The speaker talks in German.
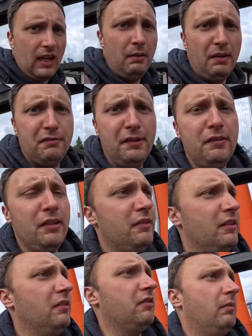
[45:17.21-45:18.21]
Aber das
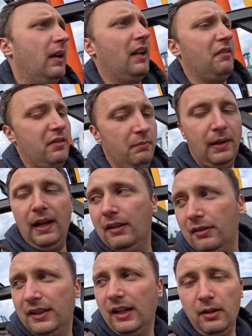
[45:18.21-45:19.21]
Witzigste ist, normal hast du im Park
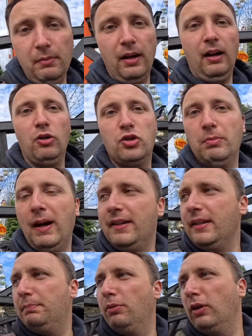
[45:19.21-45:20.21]
ja immer
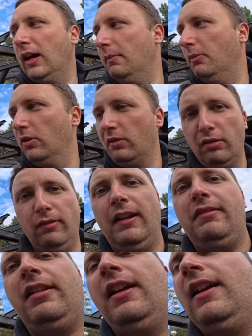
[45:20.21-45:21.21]
Automatikprogramme und sowas.